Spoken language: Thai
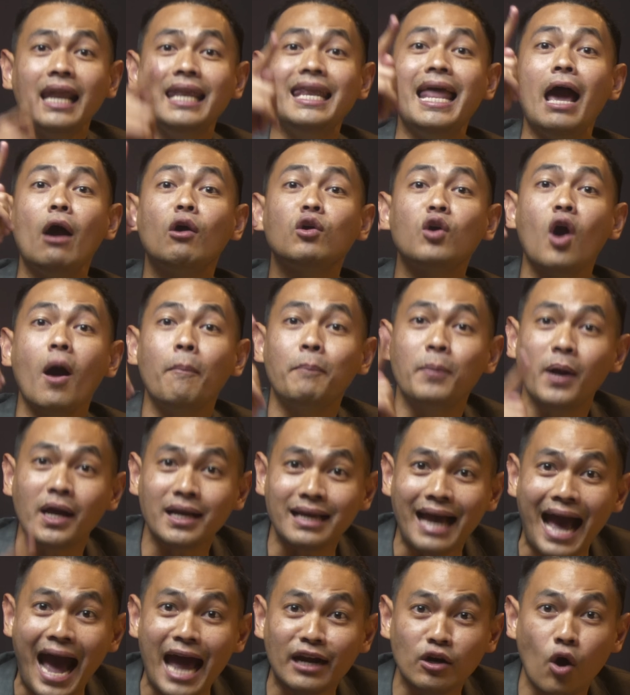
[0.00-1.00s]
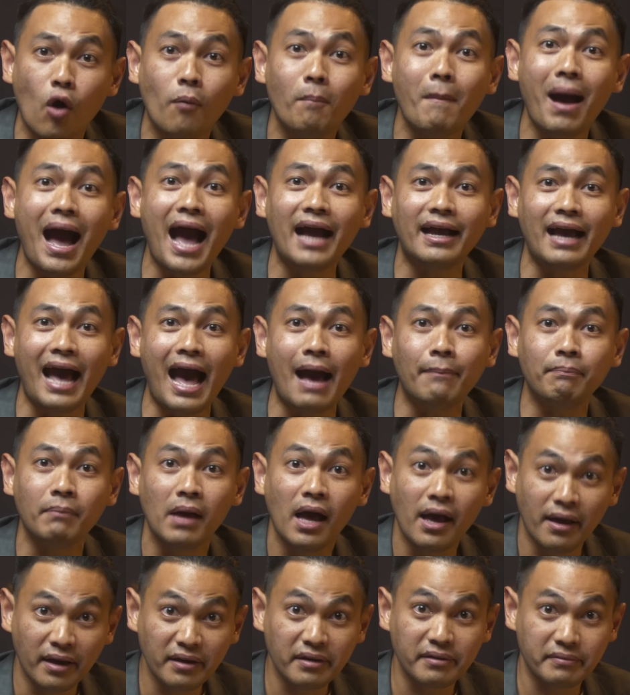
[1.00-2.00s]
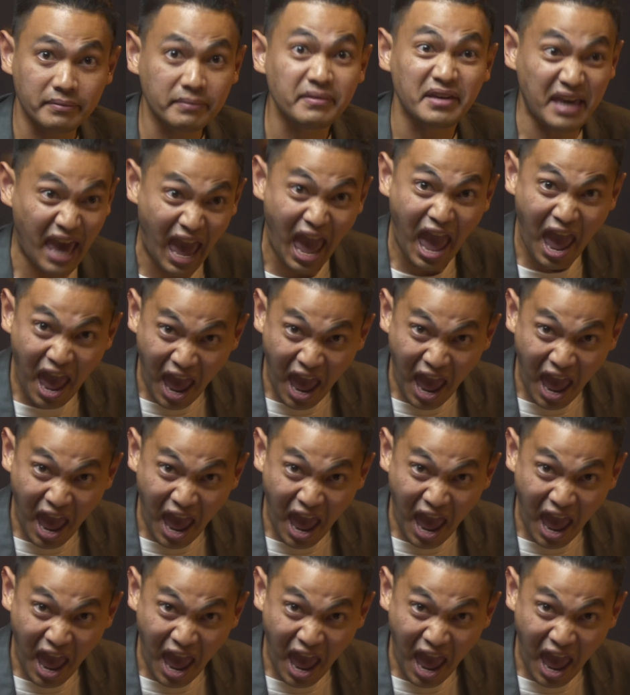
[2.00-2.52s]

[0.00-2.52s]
แล้วก็ประกาศออกมาครับ เค